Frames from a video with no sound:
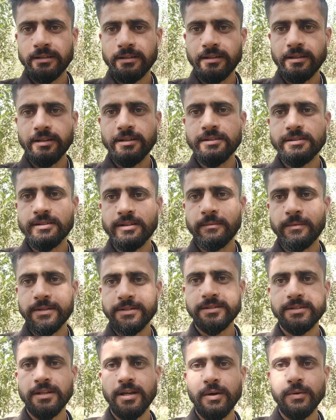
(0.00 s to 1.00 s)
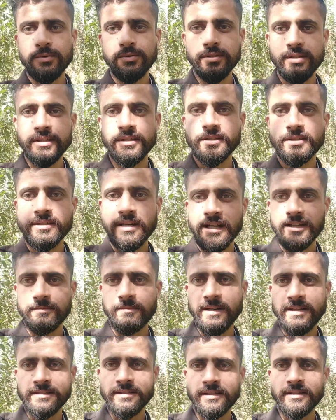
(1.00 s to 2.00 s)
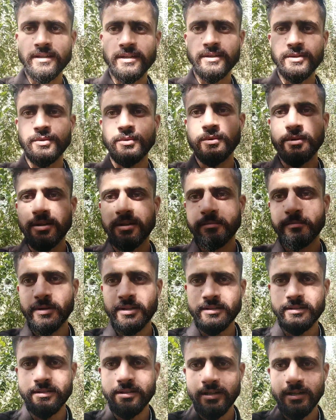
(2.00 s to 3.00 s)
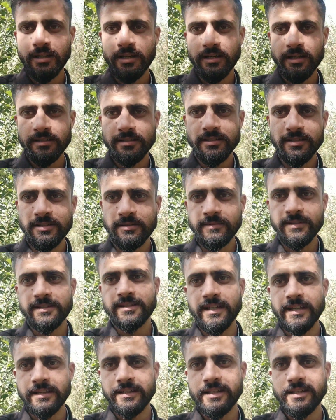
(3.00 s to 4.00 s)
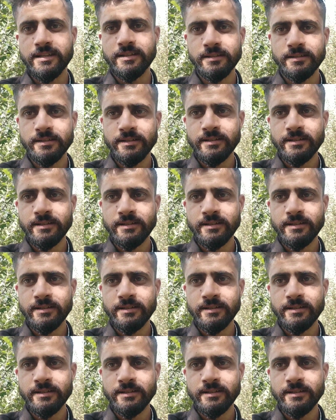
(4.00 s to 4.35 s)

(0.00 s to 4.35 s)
कि इन समस्याओं से निजात पा सके क्योंकि पतझड़ एक ऐसी समस्या थी